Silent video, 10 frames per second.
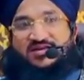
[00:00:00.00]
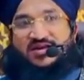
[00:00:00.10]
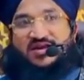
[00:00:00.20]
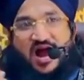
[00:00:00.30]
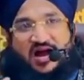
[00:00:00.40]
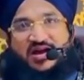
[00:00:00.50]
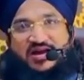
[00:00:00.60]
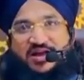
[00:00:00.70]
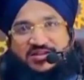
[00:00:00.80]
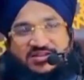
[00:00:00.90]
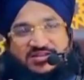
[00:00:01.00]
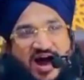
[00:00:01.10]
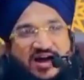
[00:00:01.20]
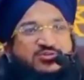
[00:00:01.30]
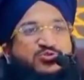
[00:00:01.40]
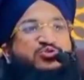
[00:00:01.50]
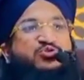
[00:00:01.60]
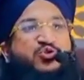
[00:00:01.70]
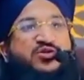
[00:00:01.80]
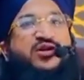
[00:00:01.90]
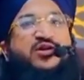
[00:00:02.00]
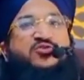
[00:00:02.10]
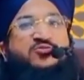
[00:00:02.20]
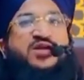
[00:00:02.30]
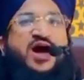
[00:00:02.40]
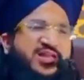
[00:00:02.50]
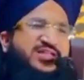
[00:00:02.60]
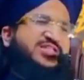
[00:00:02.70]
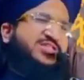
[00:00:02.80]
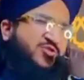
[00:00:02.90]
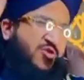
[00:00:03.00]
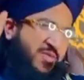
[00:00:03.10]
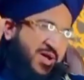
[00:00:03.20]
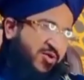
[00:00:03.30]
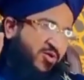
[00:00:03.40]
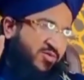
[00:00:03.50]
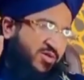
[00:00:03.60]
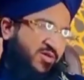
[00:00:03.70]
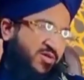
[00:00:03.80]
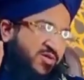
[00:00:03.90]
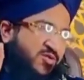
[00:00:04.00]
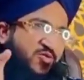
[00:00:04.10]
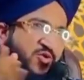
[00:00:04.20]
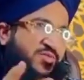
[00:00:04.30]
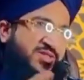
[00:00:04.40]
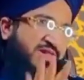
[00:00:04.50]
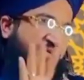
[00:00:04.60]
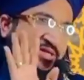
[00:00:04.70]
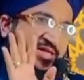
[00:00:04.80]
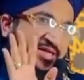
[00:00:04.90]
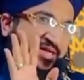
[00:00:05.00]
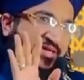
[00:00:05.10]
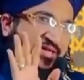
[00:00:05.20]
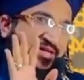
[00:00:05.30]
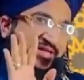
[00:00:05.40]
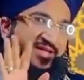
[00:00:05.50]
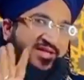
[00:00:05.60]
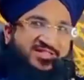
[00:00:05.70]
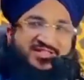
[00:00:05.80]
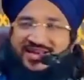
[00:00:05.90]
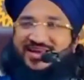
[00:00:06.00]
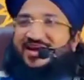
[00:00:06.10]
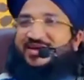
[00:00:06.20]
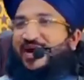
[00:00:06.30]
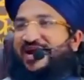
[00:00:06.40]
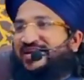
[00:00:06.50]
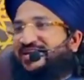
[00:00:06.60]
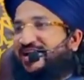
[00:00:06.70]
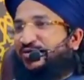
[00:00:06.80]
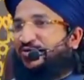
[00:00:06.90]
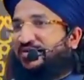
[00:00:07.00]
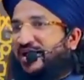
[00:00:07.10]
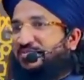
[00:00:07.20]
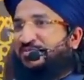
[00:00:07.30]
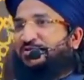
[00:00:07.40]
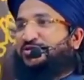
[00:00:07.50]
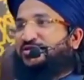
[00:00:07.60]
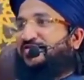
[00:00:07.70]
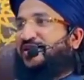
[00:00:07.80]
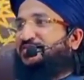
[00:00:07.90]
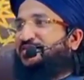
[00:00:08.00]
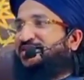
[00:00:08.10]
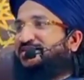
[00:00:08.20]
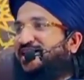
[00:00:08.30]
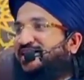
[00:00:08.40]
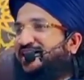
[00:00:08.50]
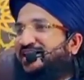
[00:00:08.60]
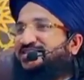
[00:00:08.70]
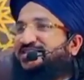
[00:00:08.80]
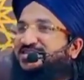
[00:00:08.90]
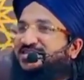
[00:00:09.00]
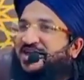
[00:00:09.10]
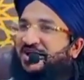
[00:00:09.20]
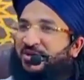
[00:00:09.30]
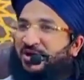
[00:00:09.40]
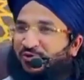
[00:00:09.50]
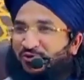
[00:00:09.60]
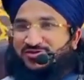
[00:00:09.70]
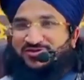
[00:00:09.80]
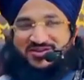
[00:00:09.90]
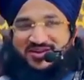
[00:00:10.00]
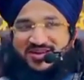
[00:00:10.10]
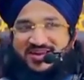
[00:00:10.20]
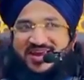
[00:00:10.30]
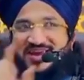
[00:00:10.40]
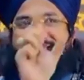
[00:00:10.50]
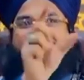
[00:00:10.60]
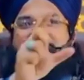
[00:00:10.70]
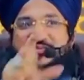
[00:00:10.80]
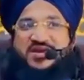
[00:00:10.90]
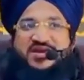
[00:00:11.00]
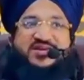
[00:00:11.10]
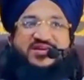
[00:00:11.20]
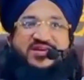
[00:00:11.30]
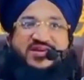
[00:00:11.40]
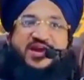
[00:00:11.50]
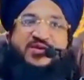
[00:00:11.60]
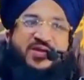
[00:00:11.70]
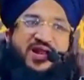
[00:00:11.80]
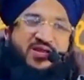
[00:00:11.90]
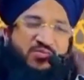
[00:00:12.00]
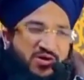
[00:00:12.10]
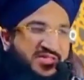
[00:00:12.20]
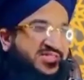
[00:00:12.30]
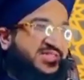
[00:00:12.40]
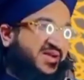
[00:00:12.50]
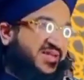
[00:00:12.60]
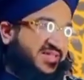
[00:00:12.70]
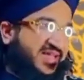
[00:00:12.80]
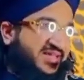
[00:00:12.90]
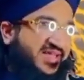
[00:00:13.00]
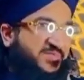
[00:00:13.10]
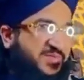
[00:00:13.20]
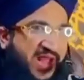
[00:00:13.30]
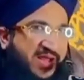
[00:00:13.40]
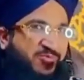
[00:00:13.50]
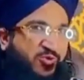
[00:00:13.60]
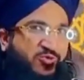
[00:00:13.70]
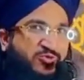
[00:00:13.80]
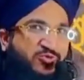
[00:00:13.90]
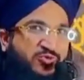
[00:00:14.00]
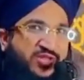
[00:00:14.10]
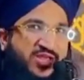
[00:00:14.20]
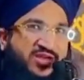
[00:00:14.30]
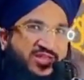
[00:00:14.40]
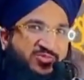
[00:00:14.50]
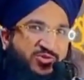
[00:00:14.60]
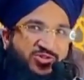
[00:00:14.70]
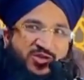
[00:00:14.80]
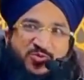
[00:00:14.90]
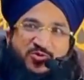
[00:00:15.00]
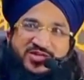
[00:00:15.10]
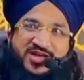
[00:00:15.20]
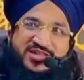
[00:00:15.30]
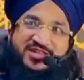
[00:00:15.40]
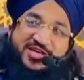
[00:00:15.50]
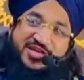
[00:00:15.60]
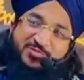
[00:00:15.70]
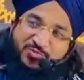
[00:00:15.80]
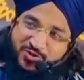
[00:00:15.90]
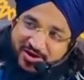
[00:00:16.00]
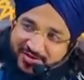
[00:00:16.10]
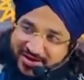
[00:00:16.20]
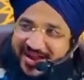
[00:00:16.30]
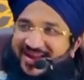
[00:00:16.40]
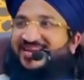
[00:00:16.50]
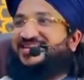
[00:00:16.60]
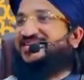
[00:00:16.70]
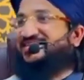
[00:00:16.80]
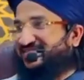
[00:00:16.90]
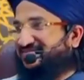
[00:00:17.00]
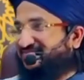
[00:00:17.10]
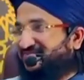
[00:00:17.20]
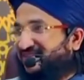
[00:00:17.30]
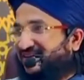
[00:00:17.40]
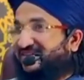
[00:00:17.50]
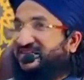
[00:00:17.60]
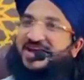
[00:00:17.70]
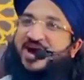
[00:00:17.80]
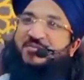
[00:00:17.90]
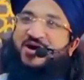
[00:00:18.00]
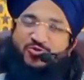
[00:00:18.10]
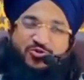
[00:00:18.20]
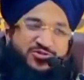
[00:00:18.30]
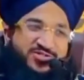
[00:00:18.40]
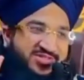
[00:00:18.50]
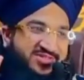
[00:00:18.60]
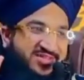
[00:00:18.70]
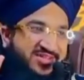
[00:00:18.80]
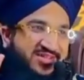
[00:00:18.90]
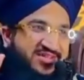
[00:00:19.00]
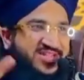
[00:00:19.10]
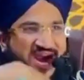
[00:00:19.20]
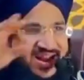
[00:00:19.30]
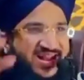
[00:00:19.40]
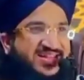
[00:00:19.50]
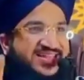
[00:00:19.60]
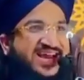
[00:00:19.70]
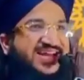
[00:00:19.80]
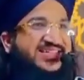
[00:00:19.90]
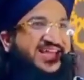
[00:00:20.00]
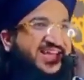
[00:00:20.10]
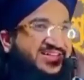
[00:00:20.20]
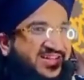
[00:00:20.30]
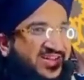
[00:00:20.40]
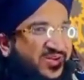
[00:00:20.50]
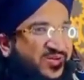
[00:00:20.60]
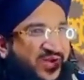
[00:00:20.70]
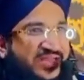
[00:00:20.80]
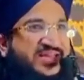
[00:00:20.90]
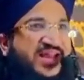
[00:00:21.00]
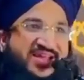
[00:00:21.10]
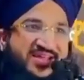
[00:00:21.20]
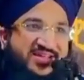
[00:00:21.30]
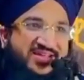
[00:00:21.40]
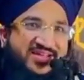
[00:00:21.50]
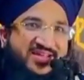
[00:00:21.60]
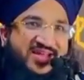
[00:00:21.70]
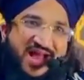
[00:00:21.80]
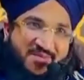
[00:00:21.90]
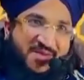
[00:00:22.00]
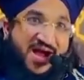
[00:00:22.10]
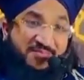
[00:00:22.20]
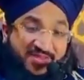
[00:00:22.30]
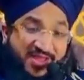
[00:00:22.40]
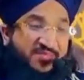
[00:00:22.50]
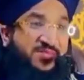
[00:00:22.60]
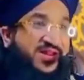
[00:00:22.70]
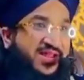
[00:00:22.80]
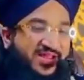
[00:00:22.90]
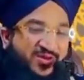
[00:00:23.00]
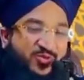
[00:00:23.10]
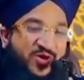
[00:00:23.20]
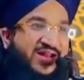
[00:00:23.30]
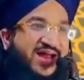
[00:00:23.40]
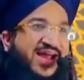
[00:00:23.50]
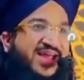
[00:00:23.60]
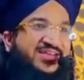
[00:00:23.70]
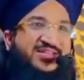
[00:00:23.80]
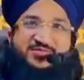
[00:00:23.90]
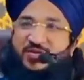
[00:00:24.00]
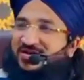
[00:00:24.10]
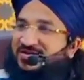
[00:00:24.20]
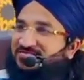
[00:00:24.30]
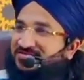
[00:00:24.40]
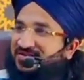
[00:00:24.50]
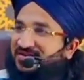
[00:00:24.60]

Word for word: है अगर इस ज़ात को छोड़कर तुम सारी चीज़ों को मान लो कोई मतलब नहीं है इसीलिए इकबाल ने क्या खूब कहा बमुस्तफ़ा बरसा खैश के दी हम ओस्त एक लफ्ज़ में इकबाल ने बहुत अच्छी बात कही कि अपने आप को हुजूर के कदमों तक पहुंचा दे दीन पूरा वही है दी हम उस्त सारा का सारा दीन वही है अब आप देख भी लें ये कुरान आया किस पर